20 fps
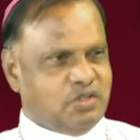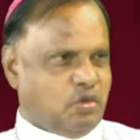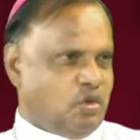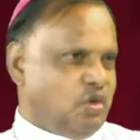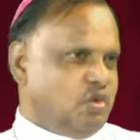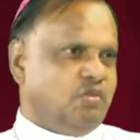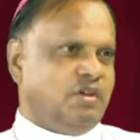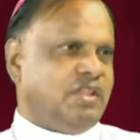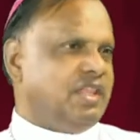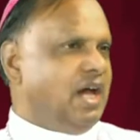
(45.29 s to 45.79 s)

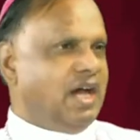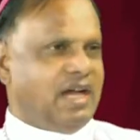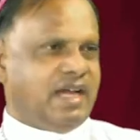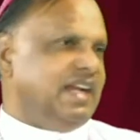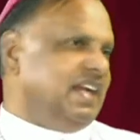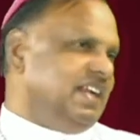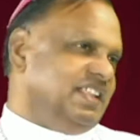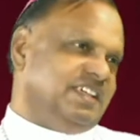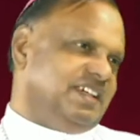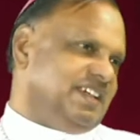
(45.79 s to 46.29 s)
சொல்லுவதாக
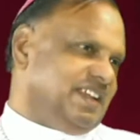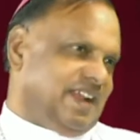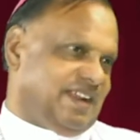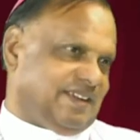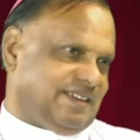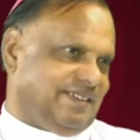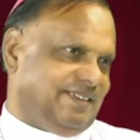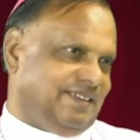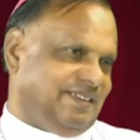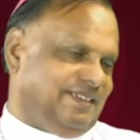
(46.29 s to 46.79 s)

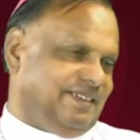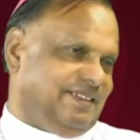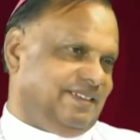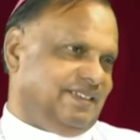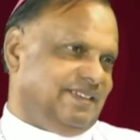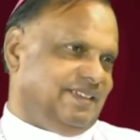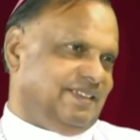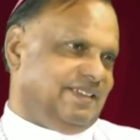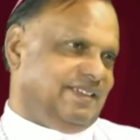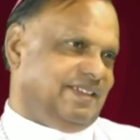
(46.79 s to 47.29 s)
எழுதுகிறார்
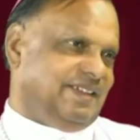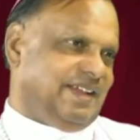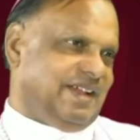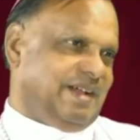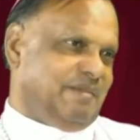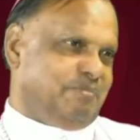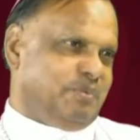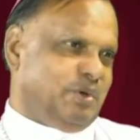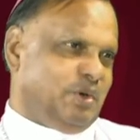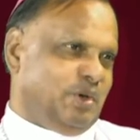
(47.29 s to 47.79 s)

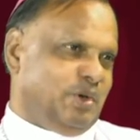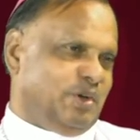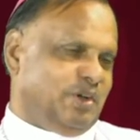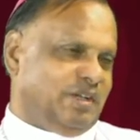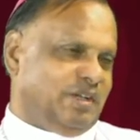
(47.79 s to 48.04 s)
அப்போ